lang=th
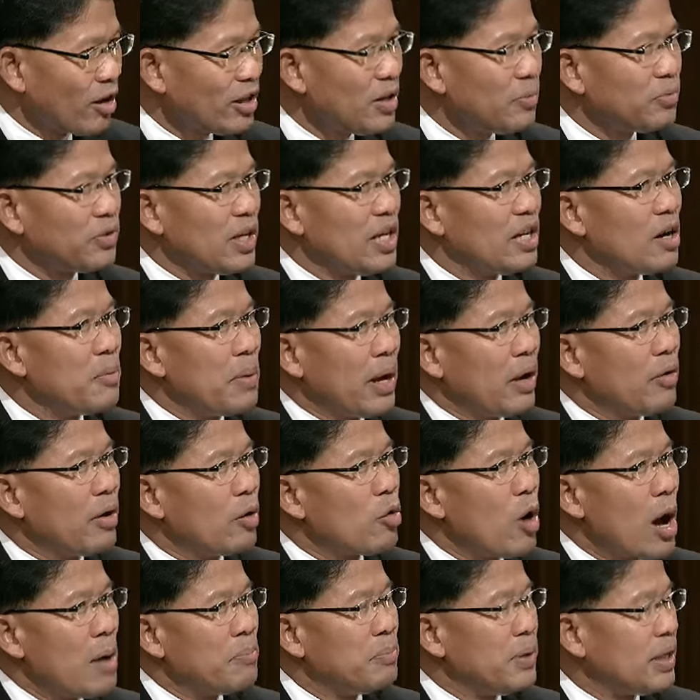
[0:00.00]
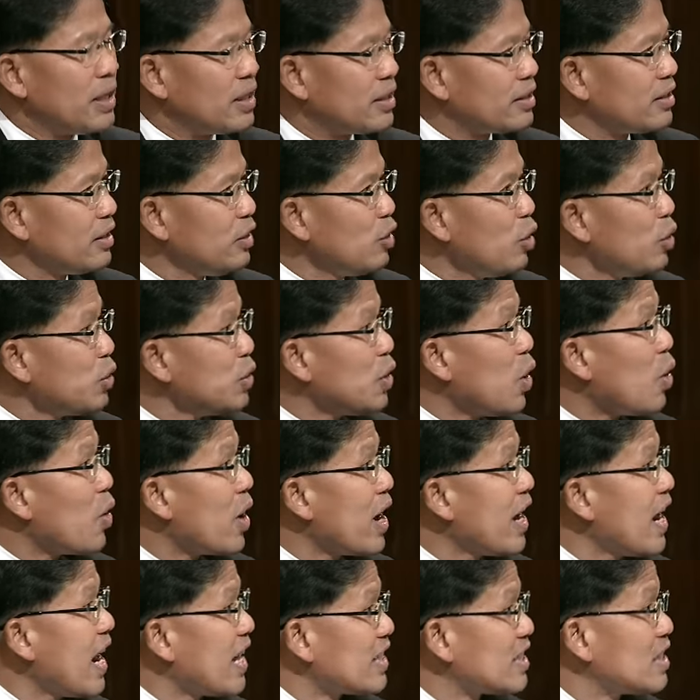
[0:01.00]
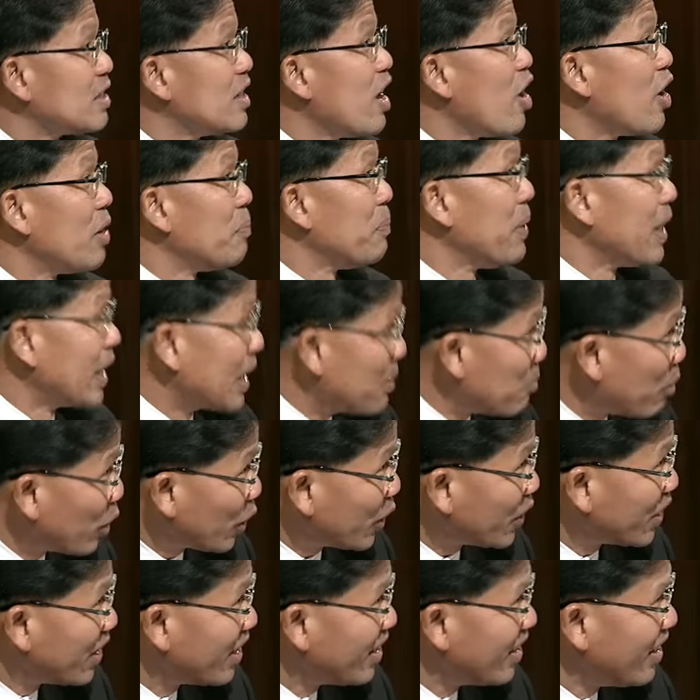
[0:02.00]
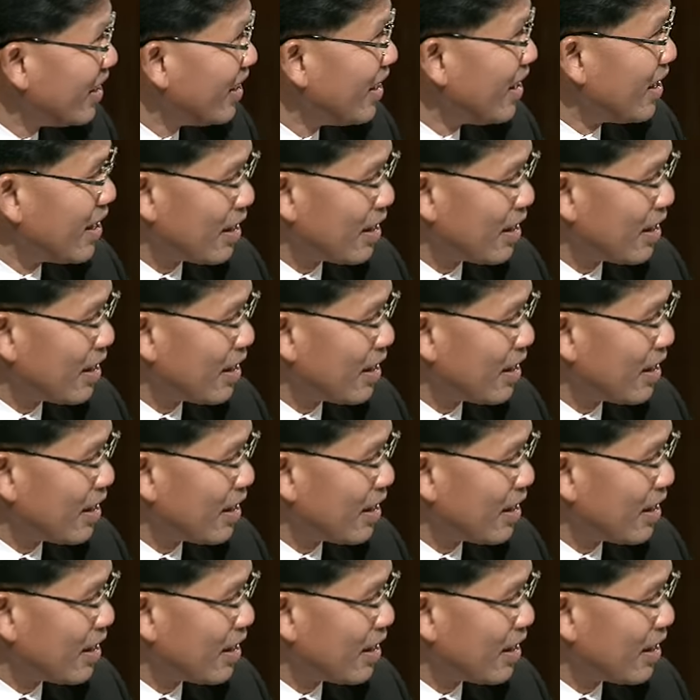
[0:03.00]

114 ก็หมายว่าความผิดยุยงให้ราษฎรเป็นกบฏครับ